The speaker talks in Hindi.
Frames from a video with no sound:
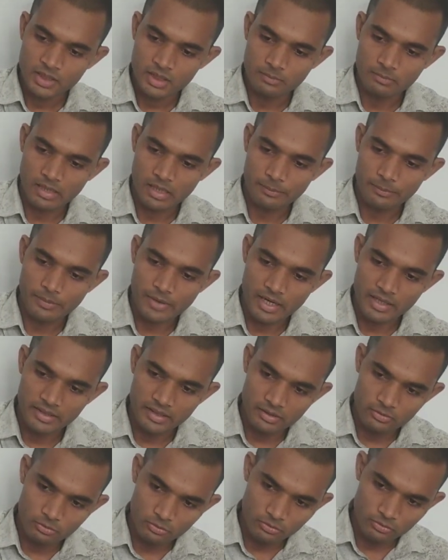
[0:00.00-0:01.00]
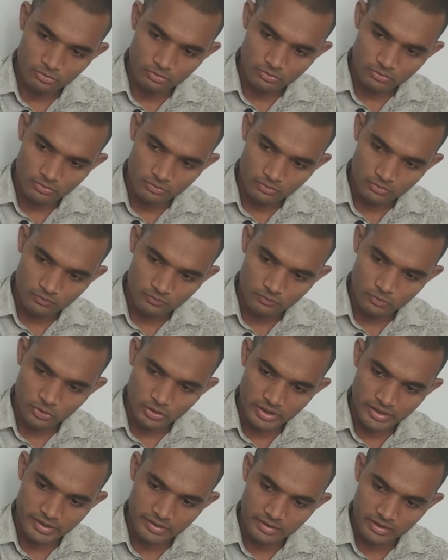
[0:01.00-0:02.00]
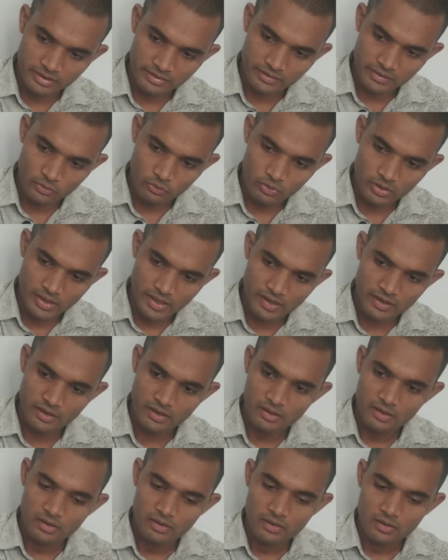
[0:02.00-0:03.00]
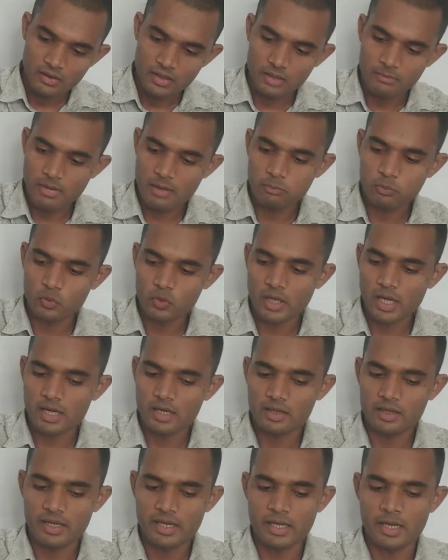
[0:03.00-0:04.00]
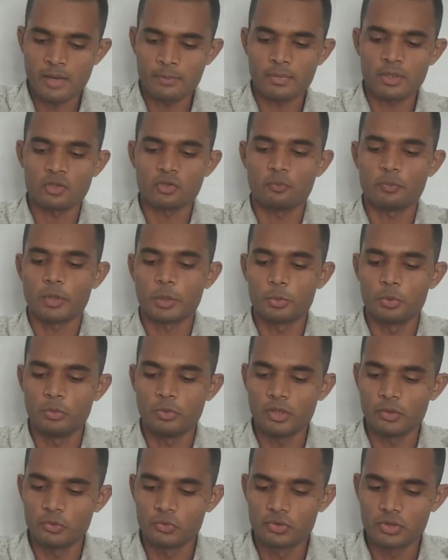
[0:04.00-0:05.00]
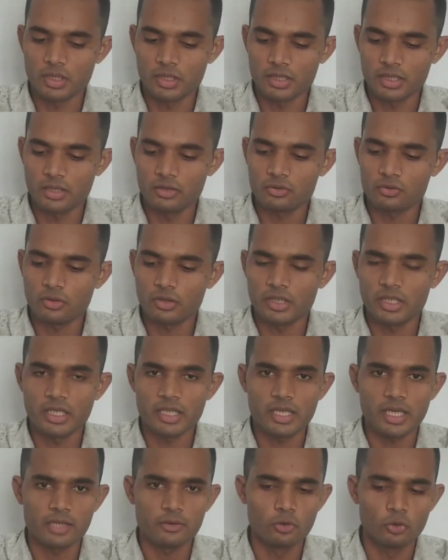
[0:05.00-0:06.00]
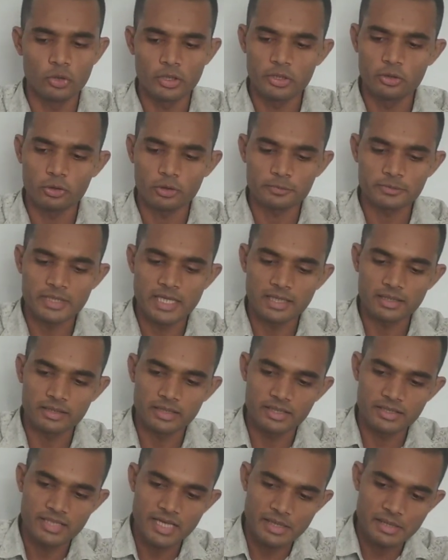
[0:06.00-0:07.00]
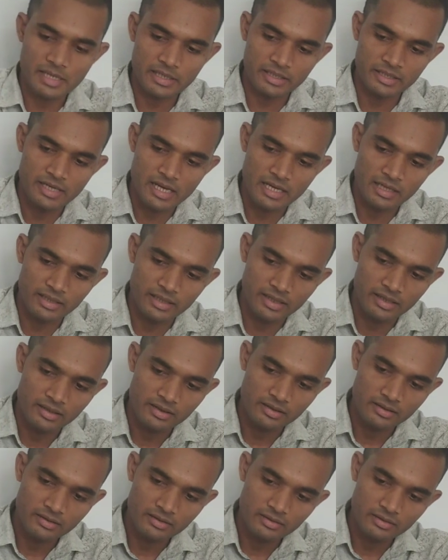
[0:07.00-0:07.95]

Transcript: हमारा पानी है जो वो रेड कलर का हो गया है अब आपको क्या करना है आपका जो परफ्यूम है उसके अंदर इसको एक या दो ही ड्रॉप डालने हैं ज़्यादा नहीं डालना है